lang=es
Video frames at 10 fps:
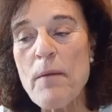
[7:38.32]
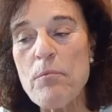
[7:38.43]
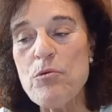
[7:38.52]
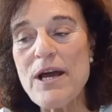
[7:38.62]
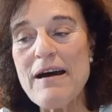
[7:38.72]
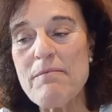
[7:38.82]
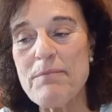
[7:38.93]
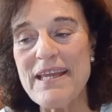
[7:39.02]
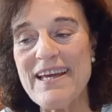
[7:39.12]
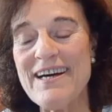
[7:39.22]
pura
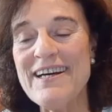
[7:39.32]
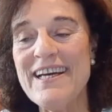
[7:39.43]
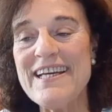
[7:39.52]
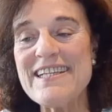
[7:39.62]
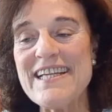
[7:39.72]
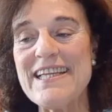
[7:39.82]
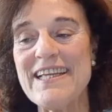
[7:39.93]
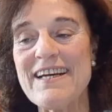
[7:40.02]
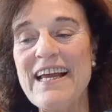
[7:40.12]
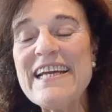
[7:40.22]
vida. Es
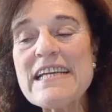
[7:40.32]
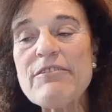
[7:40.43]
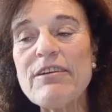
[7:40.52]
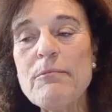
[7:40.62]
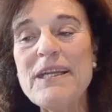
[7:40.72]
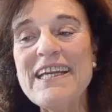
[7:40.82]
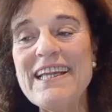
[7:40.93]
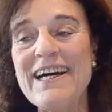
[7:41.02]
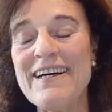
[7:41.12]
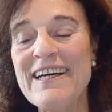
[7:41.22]
decir, esa
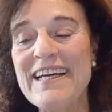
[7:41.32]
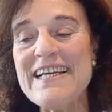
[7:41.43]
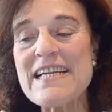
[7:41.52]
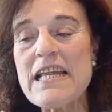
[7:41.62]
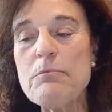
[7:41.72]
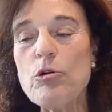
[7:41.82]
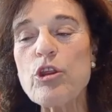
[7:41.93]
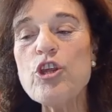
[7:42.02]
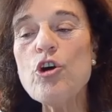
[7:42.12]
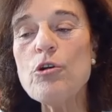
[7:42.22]
feminidad, esa
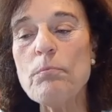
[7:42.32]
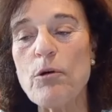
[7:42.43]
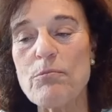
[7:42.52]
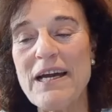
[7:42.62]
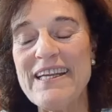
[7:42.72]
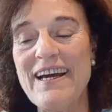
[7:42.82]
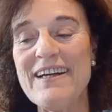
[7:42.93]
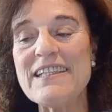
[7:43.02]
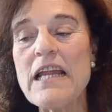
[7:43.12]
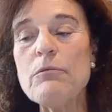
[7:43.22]
devoción por María,
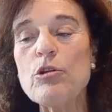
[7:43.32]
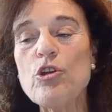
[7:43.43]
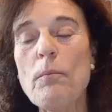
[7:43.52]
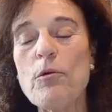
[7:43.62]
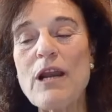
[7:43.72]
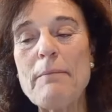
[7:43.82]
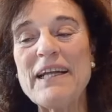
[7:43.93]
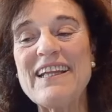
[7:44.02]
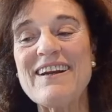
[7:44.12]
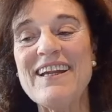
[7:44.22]
esa devoción por la
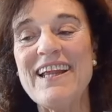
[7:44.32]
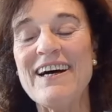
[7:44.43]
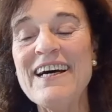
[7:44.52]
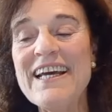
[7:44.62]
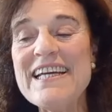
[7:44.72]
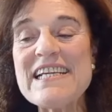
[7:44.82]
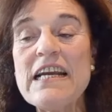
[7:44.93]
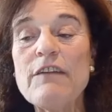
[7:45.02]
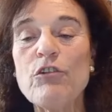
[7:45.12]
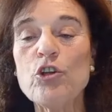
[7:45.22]
maternidad, es en
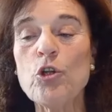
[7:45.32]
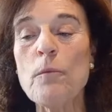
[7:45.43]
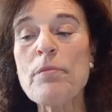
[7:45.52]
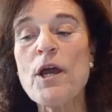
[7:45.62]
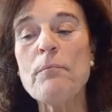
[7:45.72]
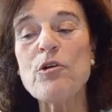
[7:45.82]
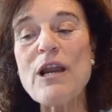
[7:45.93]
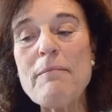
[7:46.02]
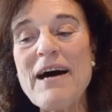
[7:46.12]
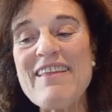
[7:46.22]
el fondo por
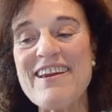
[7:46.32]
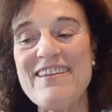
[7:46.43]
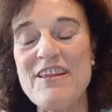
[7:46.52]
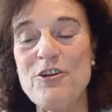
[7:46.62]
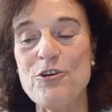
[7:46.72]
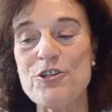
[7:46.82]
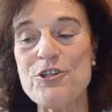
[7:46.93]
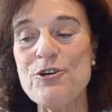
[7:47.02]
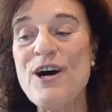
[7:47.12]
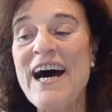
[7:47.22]
la Madre de Dios,
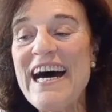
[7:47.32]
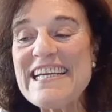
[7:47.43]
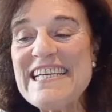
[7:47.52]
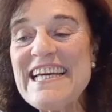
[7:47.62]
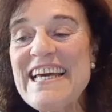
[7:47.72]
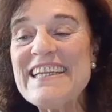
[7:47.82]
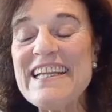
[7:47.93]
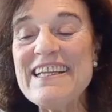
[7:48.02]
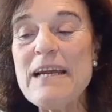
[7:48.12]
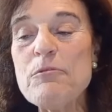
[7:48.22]
¿no? Así que
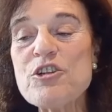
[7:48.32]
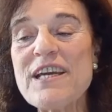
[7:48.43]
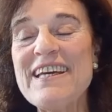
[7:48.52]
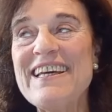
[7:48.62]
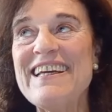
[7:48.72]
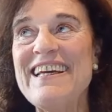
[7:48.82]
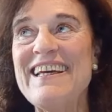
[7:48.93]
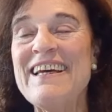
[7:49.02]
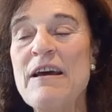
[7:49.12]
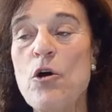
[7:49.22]
tendríamos que
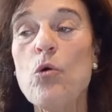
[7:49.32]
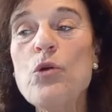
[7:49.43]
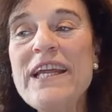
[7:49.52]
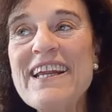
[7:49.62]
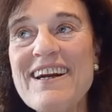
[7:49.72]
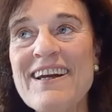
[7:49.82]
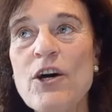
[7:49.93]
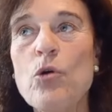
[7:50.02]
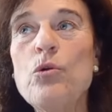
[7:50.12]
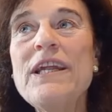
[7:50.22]
eh, unir,
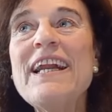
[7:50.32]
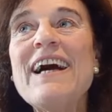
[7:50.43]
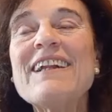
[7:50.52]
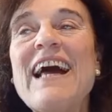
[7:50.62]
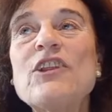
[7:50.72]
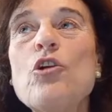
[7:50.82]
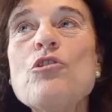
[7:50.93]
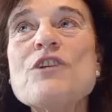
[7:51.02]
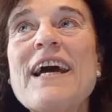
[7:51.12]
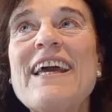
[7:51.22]
unir a,
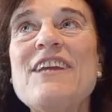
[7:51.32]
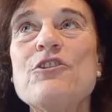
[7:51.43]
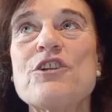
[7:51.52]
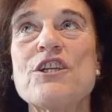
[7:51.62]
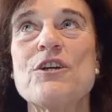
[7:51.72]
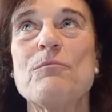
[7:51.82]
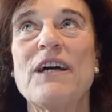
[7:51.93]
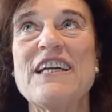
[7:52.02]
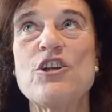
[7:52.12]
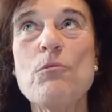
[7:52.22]
todos aquellos que, son,
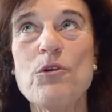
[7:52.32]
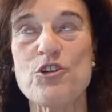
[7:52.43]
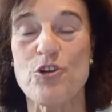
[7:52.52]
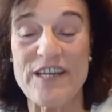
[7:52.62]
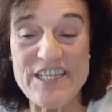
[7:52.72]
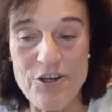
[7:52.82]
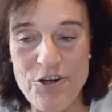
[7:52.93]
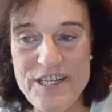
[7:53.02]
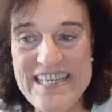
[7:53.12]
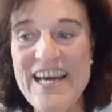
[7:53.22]
que somos o que
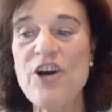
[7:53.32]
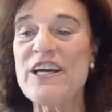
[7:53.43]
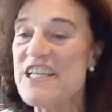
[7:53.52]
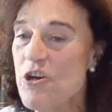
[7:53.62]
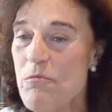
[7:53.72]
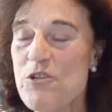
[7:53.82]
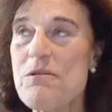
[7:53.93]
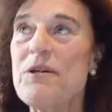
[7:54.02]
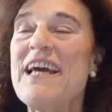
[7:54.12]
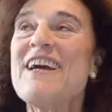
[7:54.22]
sois, que somos, me
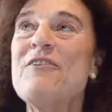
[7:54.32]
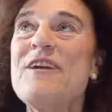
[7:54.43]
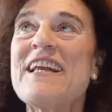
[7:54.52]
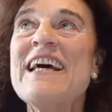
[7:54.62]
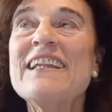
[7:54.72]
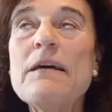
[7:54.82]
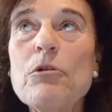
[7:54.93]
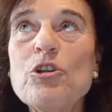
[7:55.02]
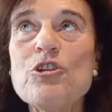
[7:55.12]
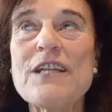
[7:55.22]
voy a incluir,
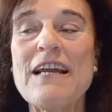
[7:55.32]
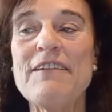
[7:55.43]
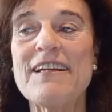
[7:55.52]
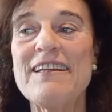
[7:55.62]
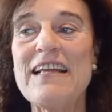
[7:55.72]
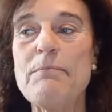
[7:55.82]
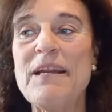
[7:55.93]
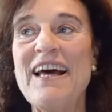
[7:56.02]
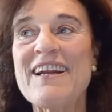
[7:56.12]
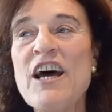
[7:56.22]
devotos de la Virgen del
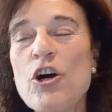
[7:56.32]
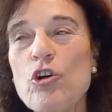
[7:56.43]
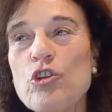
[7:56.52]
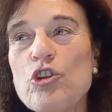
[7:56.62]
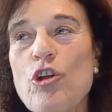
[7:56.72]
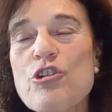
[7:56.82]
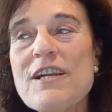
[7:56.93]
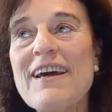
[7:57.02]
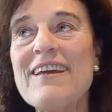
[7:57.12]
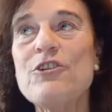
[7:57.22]
Pilar, con todo todos
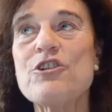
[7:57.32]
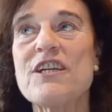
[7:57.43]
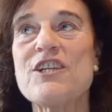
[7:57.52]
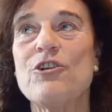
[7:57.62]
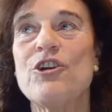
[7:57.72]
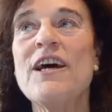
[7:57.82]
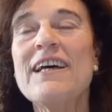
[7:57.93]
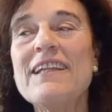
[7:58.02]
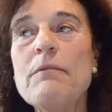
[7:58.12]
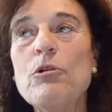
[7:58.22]
aquellos que son
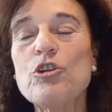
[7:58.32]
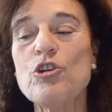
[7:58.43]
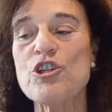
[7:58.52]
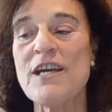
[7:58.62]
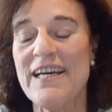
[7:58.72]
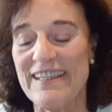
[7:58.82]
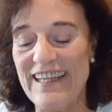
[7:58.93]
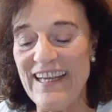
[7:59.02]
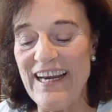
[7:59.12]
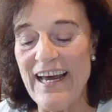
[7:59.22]
devotos
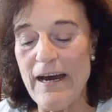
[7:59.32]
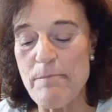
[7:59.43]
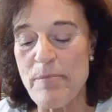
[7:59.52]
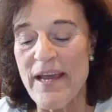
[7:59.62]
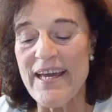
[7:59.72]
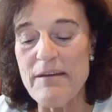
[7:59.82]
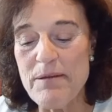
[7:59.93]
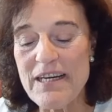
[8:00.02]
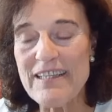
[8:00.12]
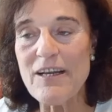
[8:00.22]
de la eh,
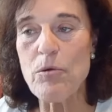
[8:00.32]
Virgen de